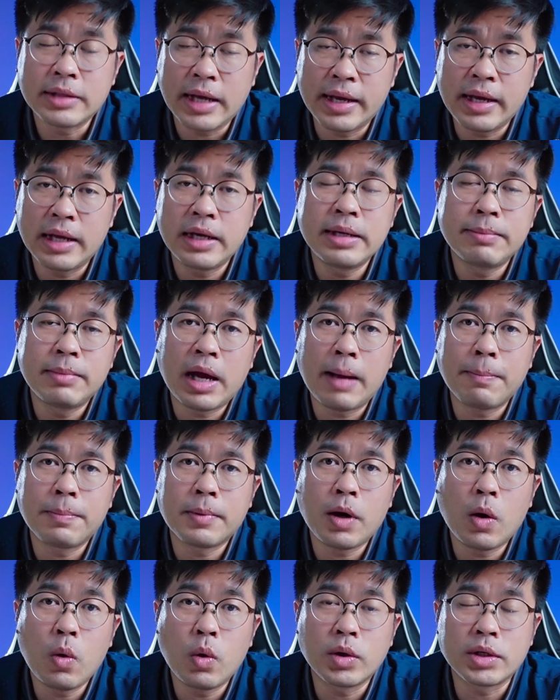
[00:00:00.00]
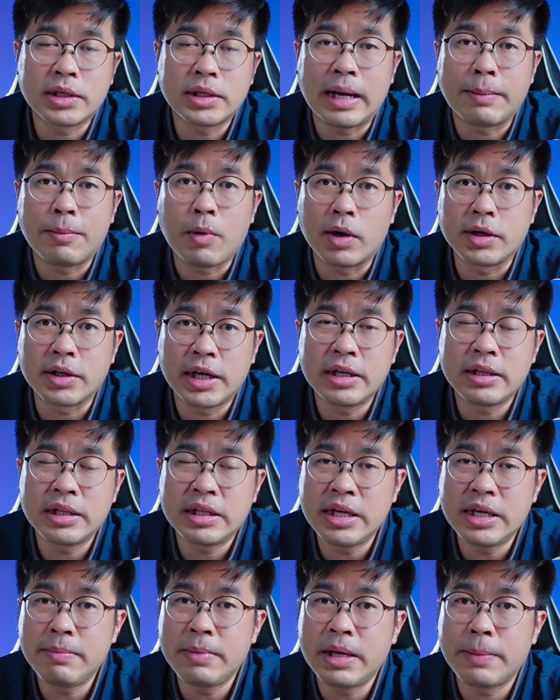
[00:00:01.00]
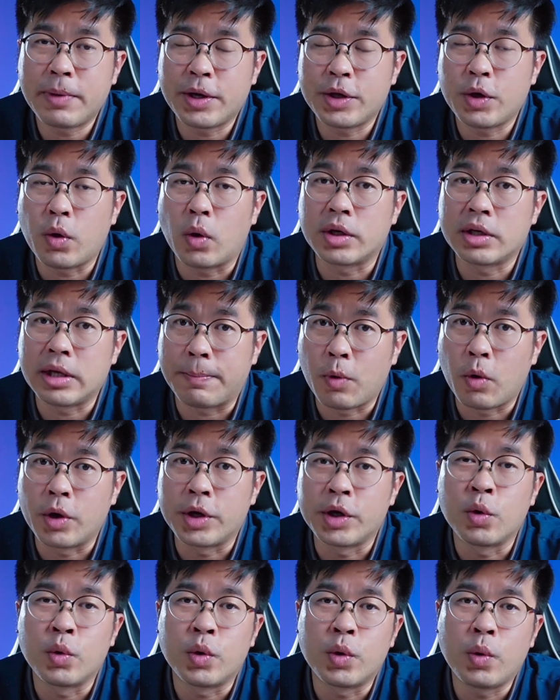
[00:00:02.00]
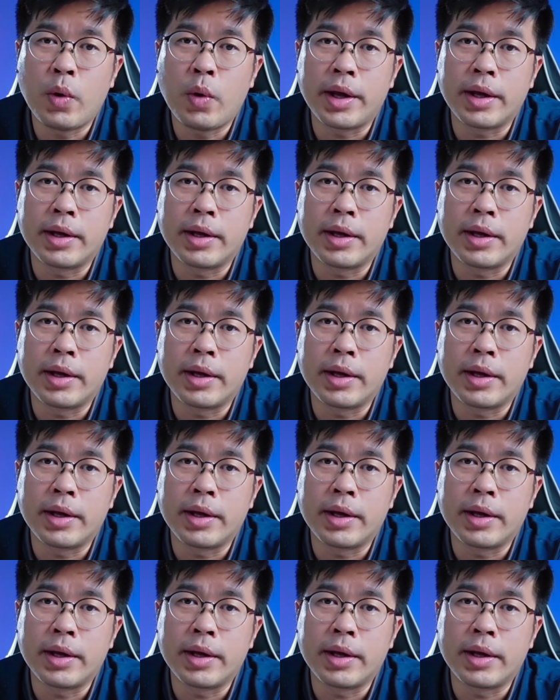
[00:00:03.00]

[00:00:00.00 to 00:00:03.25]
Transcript: แต่อย่าลืมนะครับก็ควรจะทำคอนเทนต์ที่มีประโยชน์กับคนดูด้วย